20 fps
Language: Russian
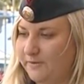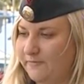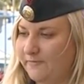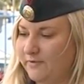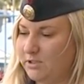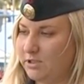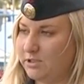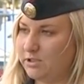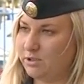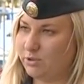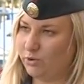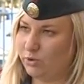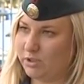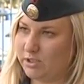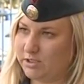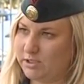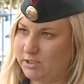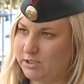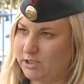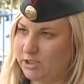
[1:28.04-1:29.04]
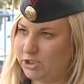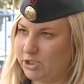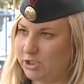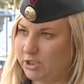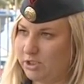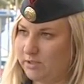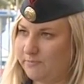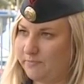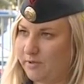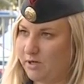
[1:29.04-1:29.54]
Теперь водителю грозит
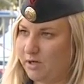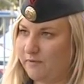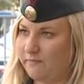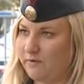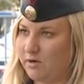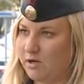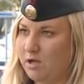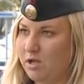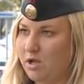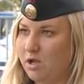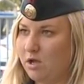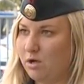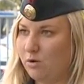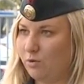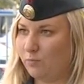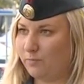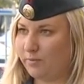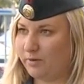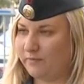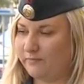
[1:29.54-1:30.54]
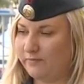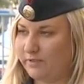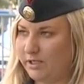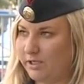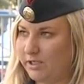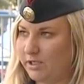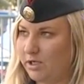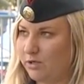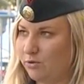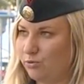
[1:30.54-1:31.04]
лишение права
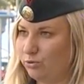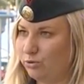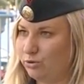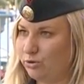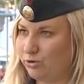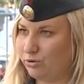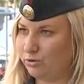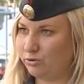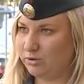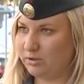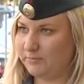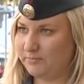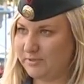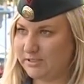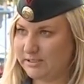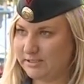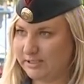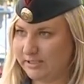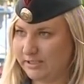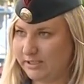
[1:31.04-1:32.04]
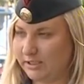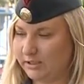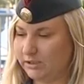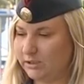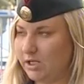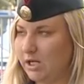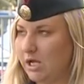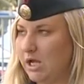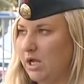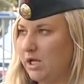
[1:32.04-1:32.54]
управления от 3 до 5 лет
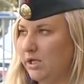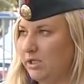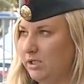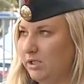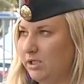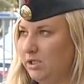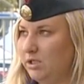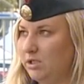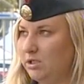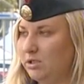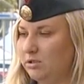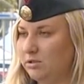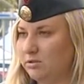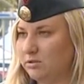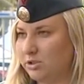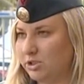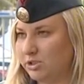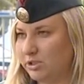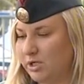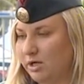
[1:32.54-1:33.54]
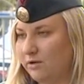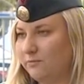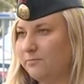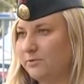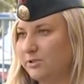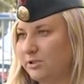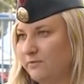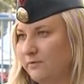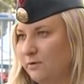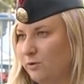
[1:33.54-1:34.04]
и штраф
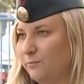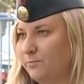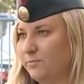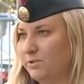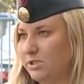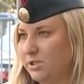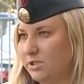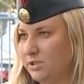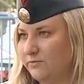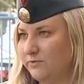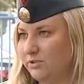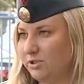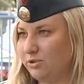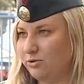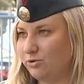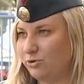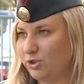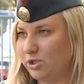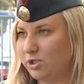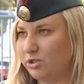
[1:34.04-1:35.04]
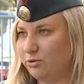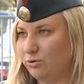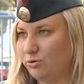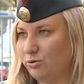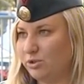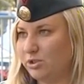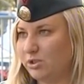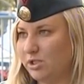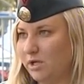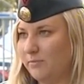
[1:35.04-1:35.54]
по совокупности за все нарушения
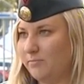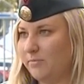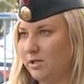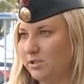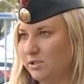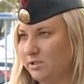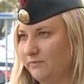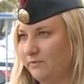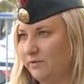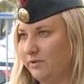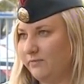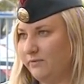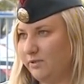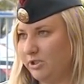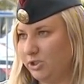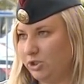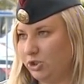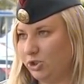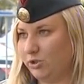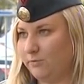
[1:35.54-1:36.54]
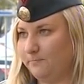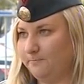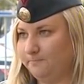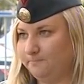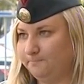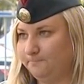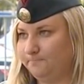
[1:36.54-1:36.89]
до 100 базовых величин.